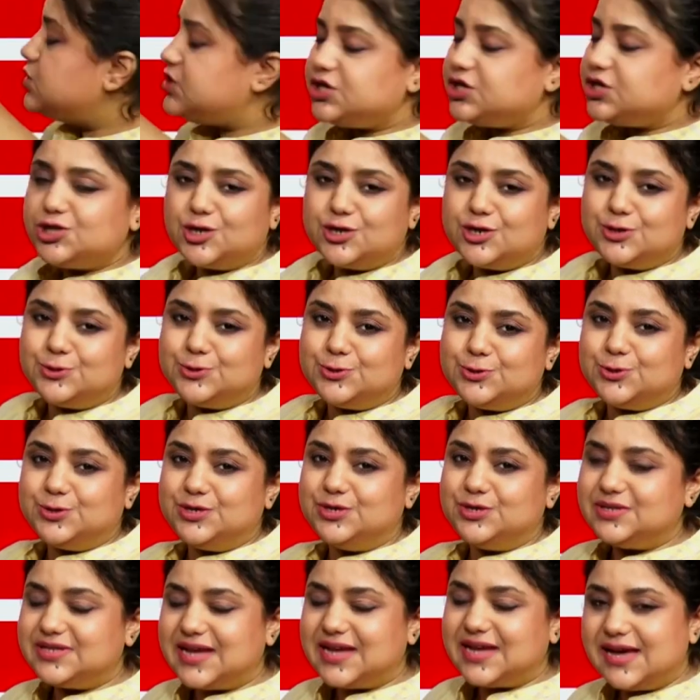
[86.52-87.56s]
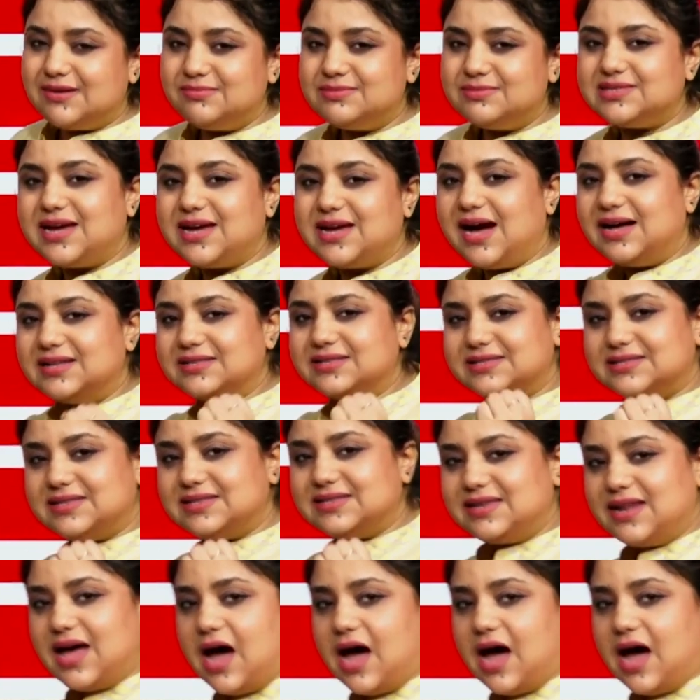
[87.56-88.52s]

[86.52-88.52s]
কোনটি সঠিক উত্তরীয় টাইম স্টার্টস